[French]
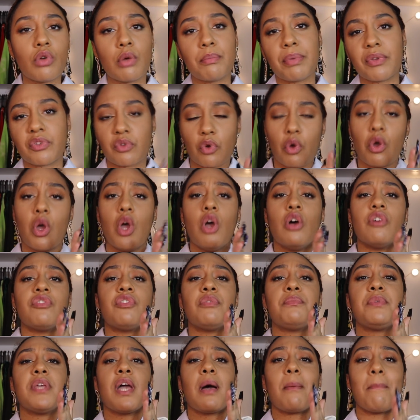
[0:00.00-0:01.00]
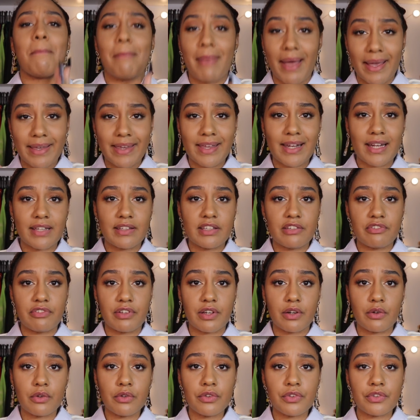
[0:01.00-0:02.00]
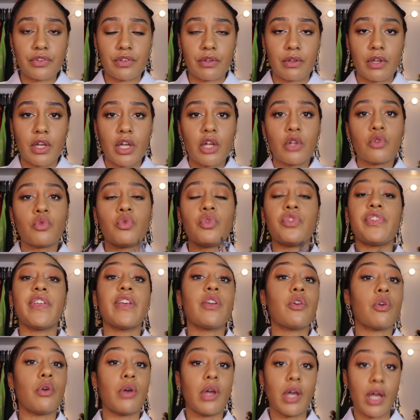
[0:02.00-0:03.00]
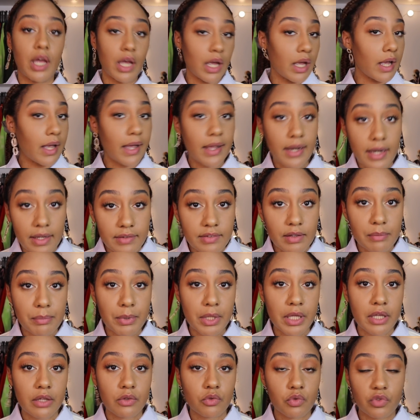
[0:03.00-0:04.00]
hein, parce que faut bien marquer la différence, tu sais que elle a été payée.